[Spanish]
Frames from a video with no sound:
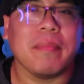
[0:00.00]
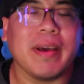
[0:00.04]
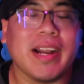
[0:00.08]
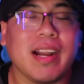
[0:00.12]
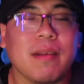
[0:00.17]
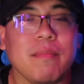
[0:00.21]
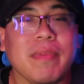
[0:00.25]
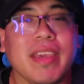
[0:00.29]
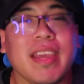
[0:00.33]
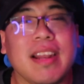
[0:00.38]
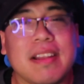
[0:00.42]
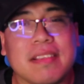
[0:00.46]

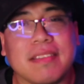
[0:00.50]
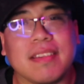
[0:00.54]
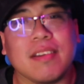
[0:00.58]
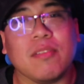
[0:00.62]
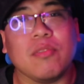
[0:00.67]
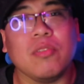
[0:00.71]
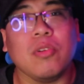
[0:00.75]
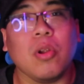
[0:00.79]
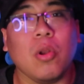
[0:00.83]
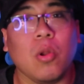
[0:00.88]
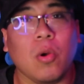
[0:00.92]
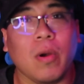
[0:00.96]
Para mí el
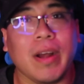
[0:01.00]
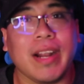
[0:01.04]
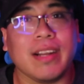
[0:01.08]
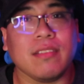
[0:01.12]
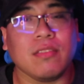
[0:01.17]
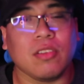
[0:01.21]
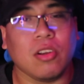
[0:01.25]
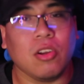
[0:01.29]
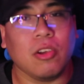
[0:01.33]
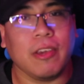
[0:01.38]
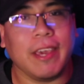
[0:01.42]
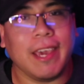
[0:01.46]
segundo lugar
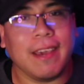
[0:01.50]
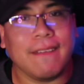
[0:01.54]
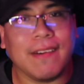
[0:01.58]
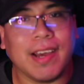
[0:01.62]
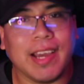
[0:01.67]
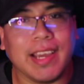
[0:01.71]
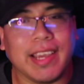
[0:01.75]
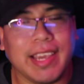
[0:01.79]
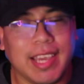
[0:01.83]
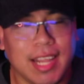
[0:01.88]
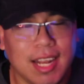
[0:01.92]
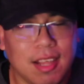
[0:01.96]
se lo
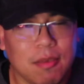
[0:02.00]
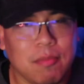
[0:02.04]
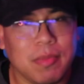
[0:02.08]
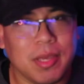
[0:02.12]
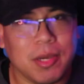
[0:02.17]
lleva Killing